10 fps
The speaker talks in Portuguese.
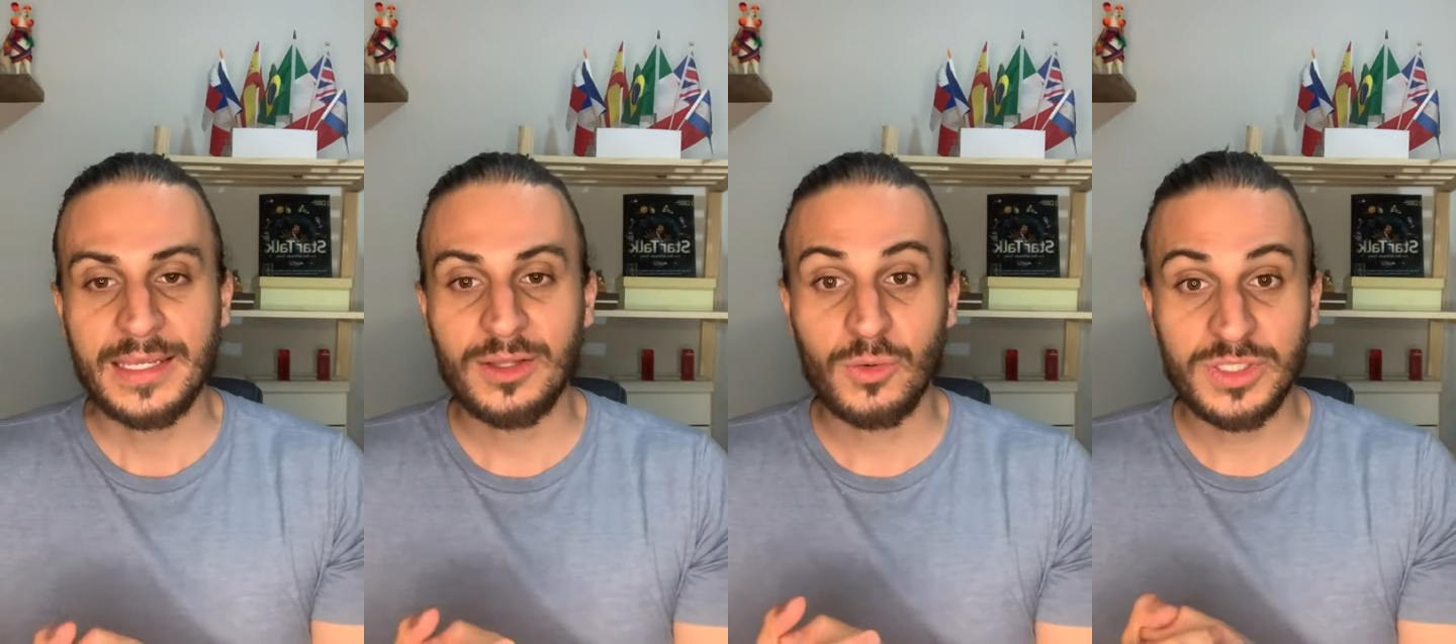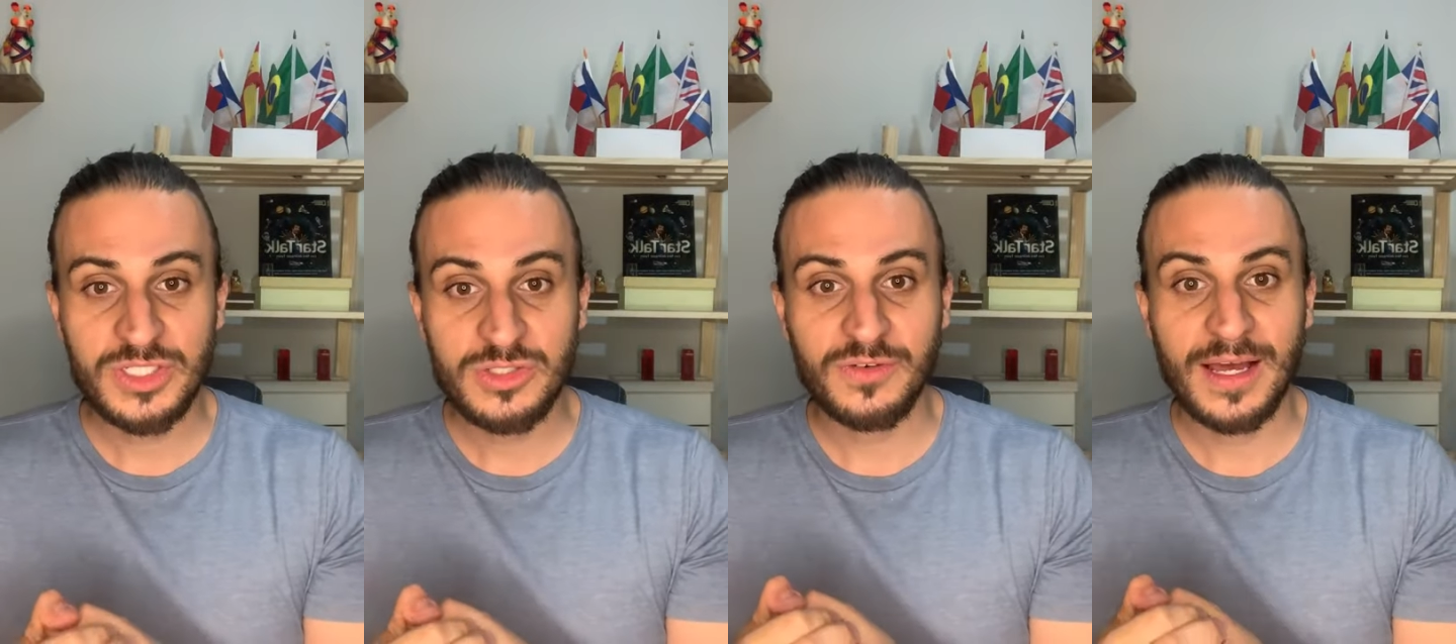Então,
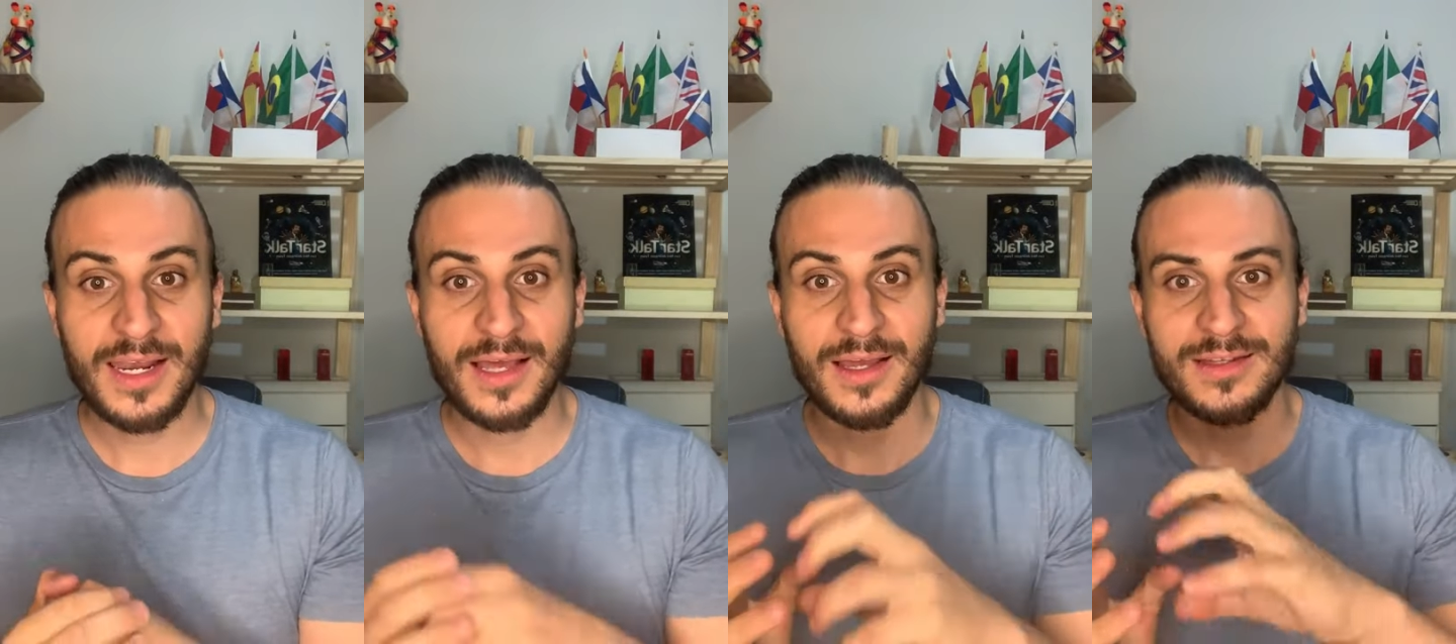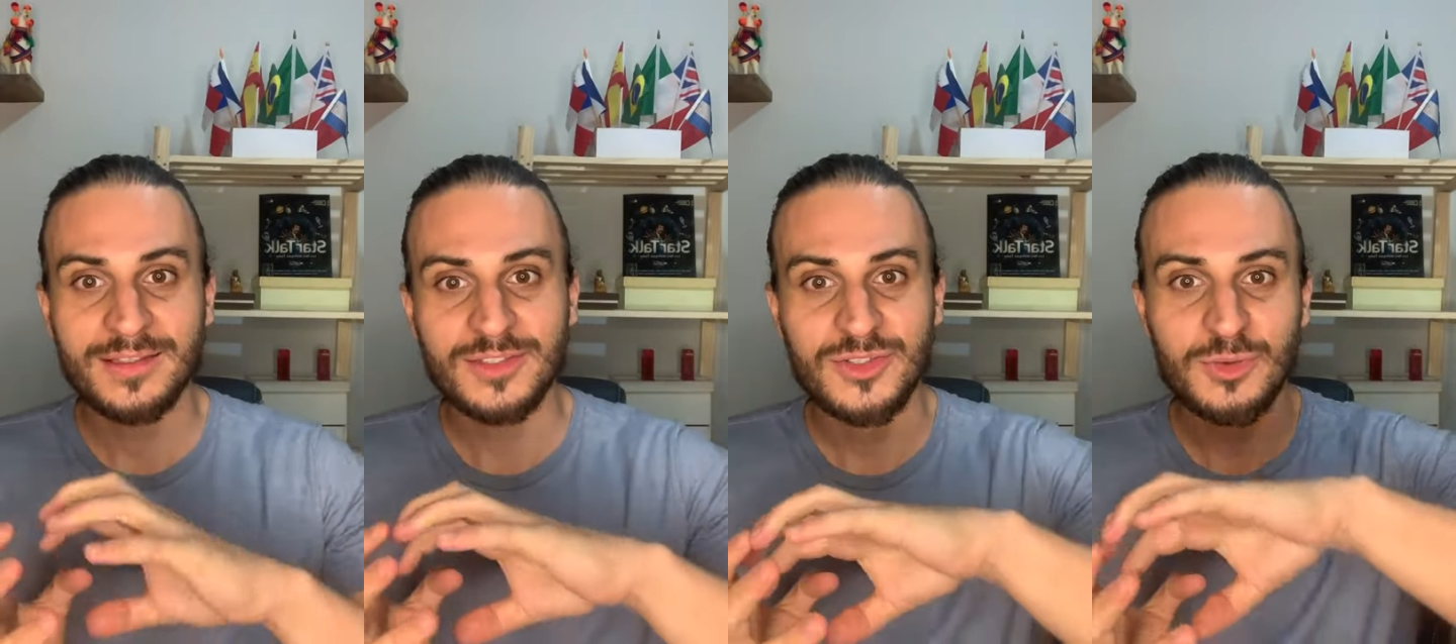quando a gente
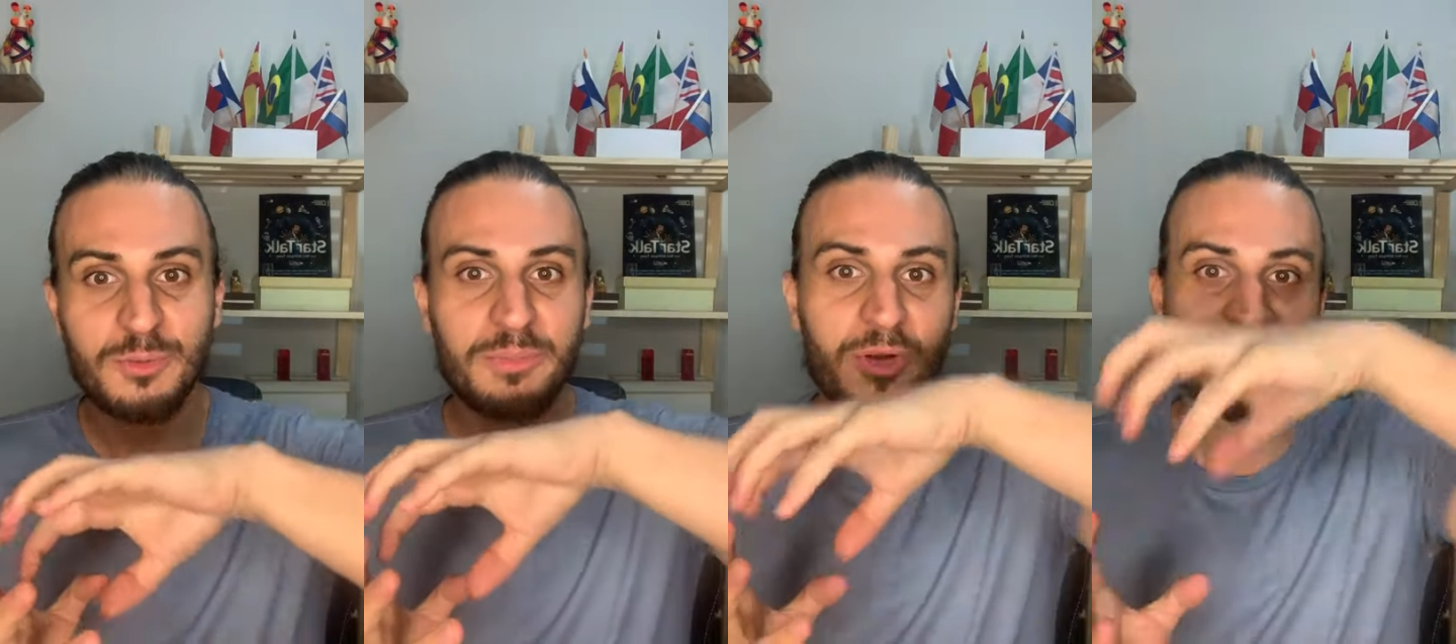fala de um